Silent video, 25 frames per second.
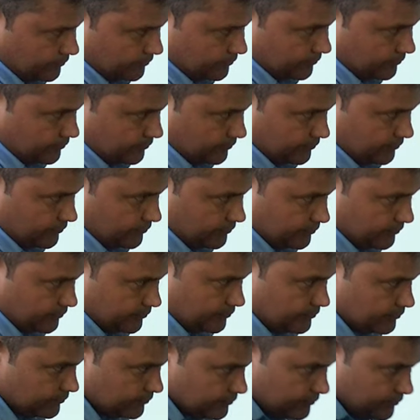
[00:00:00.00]
आते हैं तो
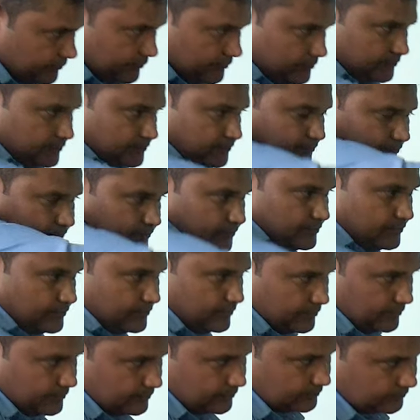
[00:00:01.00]
ये छोटा सा
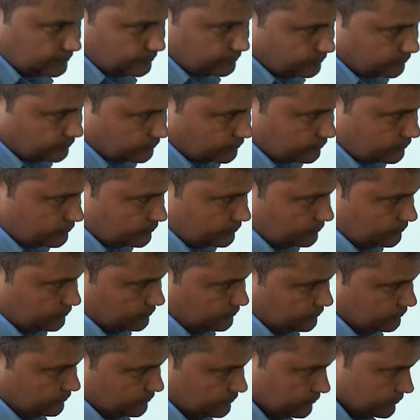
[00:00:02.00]
चेंज है वो हमें करना
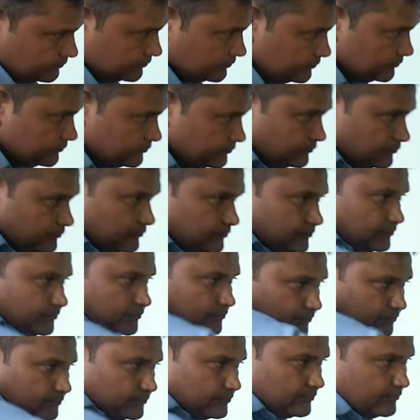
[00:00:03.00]
पड़ेगा
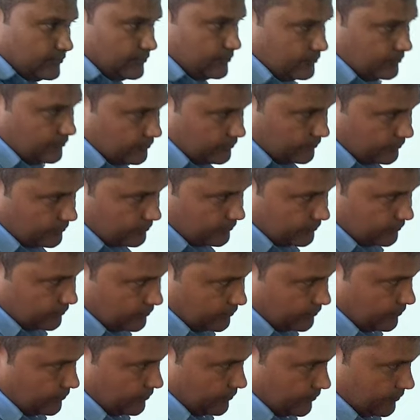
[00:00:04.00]
तो चलिए इसको
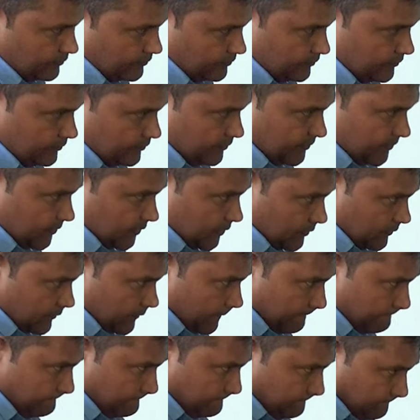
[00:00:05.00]
पहले पूरा
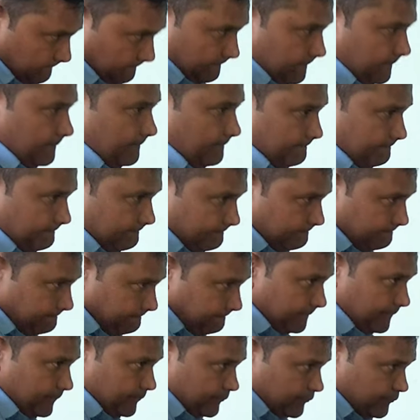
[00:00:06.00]
कंप्लीट फिटिंग कर लेते हैं
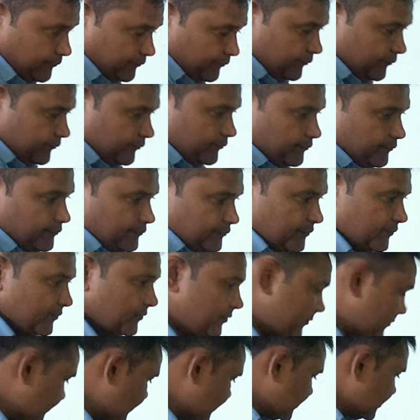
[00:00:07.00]

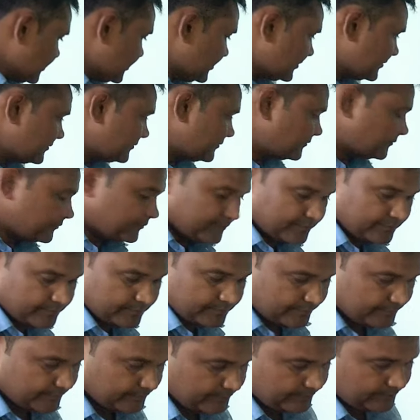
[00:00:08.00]
तो फ्रेंड्स आर एक्स
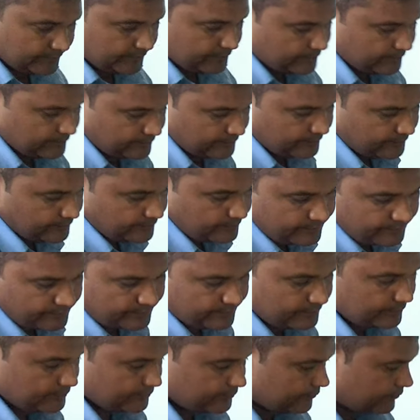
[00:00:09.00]
हंड्रेड का जो फ्रंट व्हील
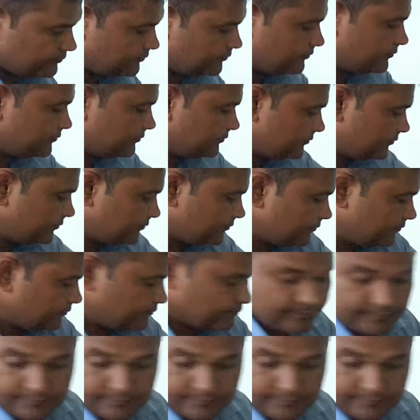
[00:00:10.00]
होता है वो दो पचास